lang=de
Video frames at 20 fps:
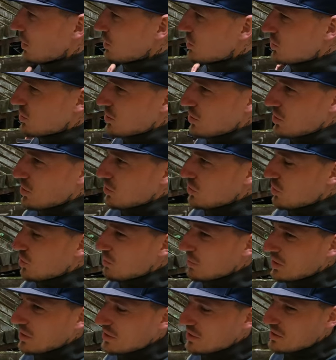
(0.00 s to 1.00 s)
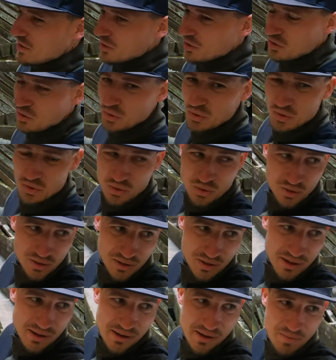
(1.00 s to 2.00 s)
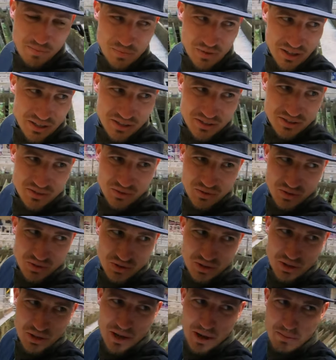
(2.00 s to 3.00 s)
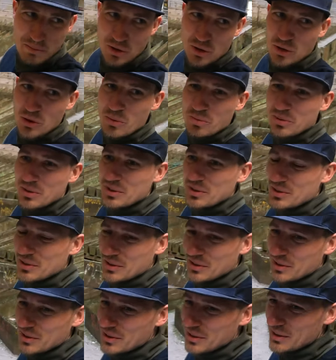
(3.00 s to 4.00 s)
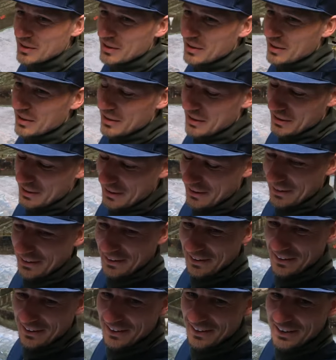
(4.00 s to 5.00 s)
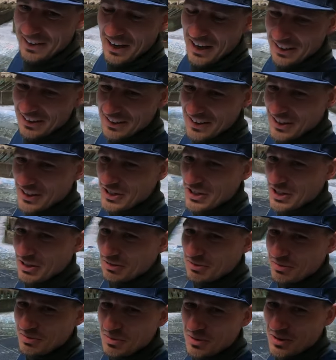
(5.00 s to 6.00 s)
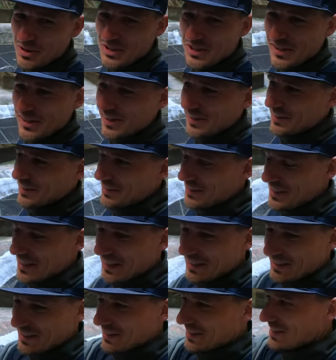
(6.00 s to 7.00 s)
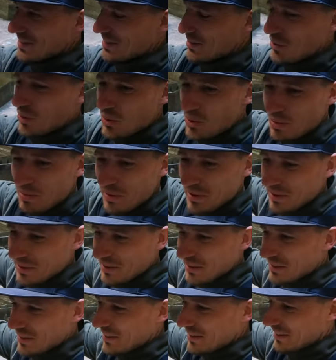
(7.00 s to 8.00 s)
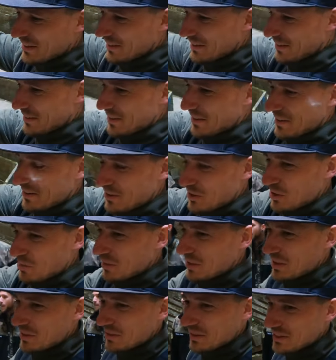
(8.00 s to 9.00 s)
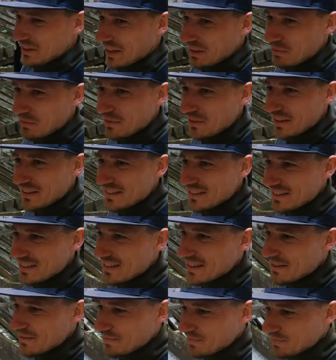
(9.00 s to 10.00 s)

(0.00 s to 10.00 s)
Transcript: Ich, ich kann das hier so, so ähm, als so eine apokalyptische äh, Gartenlandschaft vorstellen. Also die ganzen hier Hochbeete. Kann man irgendwas anpflanzen.